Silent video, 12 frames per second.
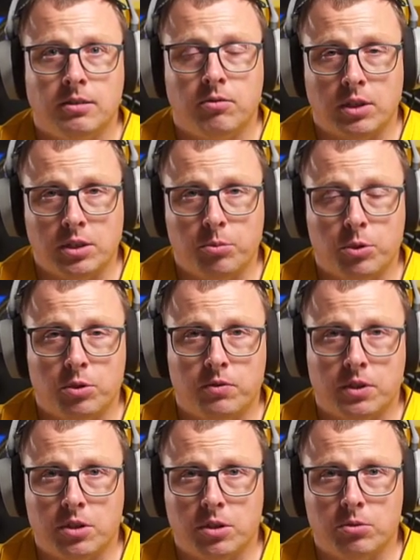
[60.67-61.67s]
właśnie po
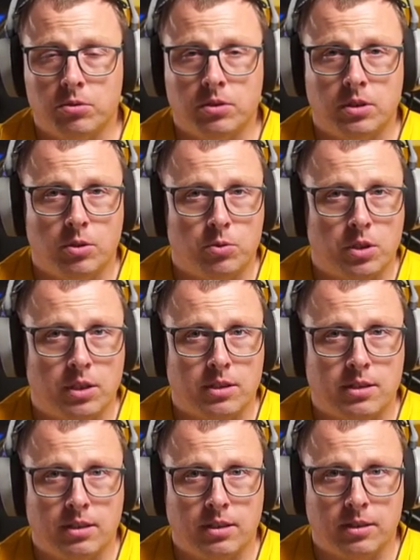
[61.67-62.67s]
doświadczeniu nauczania
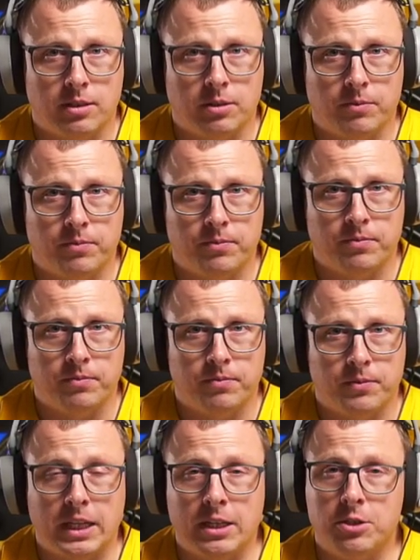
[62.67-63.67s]
zdalnego.
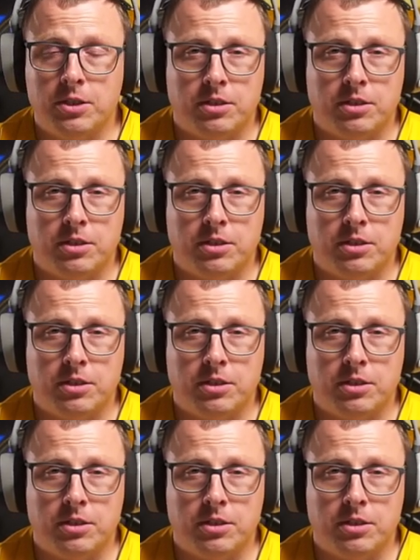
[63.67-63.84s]
A jeśli